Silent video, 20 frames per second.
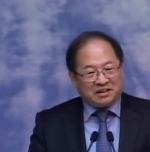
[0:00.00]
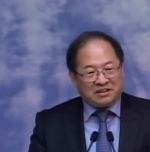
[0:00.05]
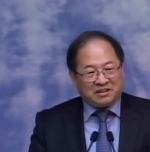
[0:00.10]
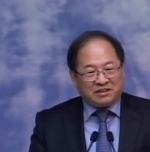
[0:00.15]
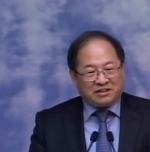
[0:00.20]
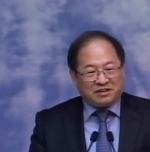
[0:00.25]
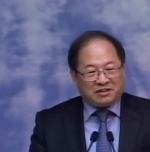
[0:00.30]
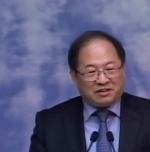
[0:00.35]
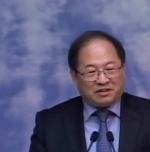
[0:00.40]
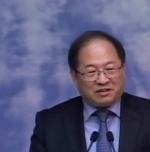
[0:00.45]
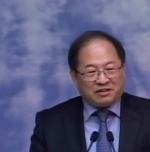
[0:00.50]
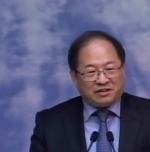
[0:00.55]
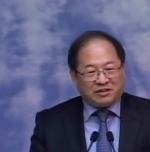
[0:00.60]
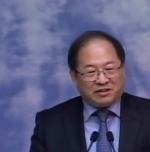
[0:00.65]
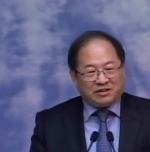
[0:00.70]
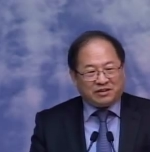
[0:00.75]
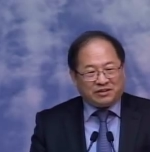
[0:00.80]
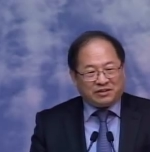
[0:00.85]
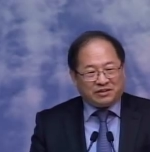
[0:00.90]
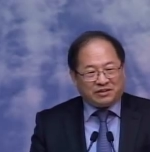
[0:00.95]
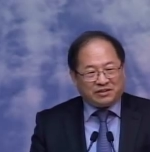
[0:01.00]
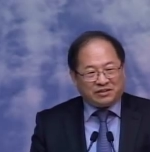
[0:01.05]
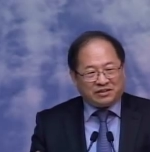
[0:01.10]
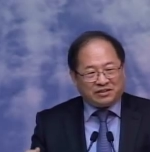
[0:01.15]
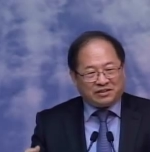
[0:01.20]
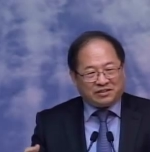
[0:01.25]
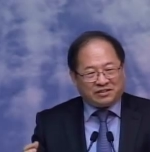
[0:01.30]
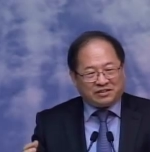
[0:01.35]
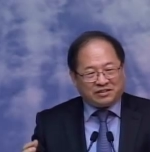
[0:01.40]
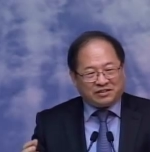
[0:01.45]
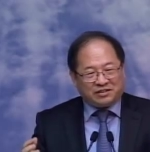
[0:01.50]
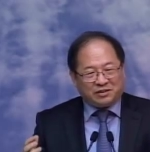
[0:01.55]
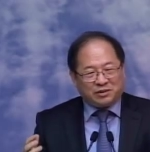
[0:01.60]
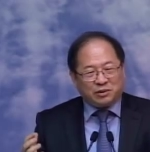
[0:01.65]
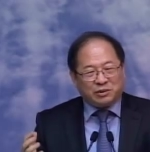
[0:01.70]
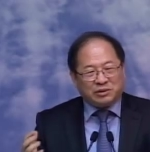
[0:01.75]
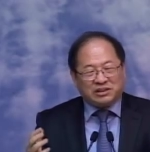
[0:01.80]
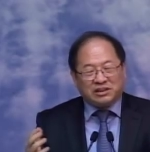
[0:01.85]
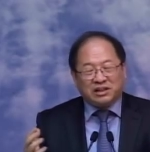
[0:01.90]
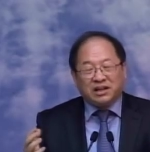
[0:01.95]
그래서 이제, 어, 어,
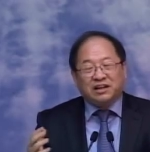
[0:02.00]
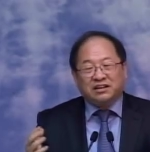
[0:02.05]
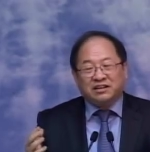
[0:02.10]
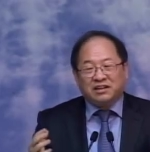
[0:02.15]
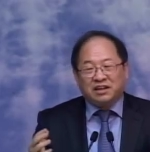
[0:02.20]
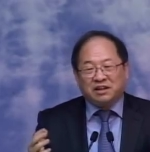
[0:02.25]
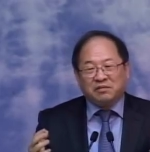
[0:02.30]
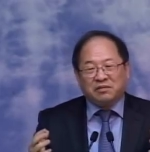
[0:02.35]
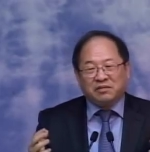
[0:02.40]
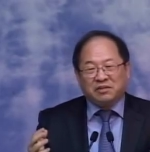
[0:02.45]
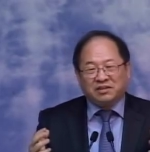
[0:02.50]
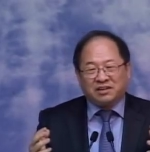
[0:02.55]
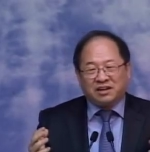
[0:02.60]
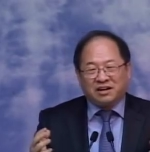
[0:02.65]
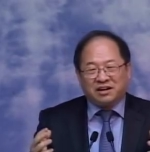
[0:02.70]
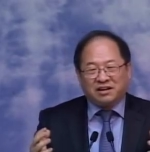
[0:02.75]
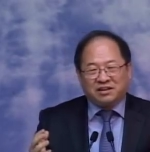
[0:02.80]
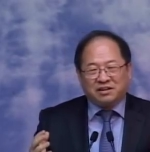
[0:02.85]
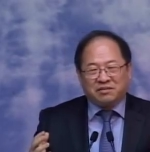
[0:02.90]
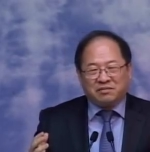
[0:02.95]
그 시간대가